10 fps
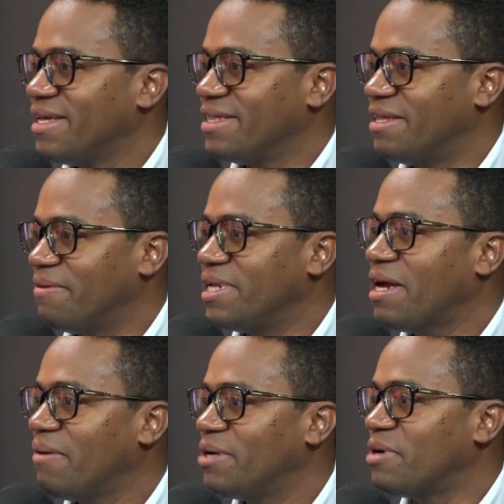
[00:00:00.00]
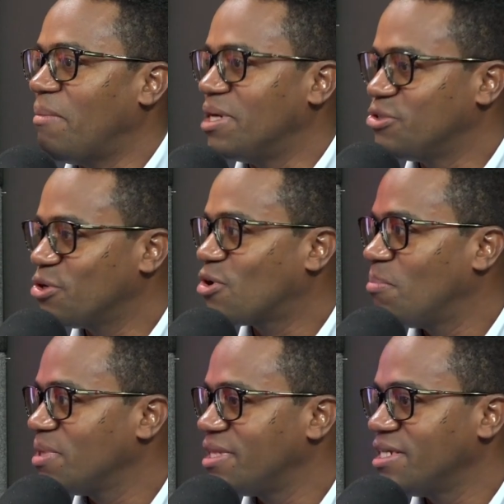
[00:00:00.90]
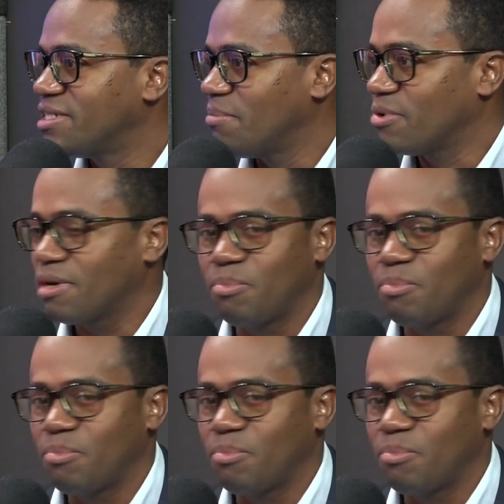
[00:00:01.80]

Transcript: debería haber una mayor competencia porque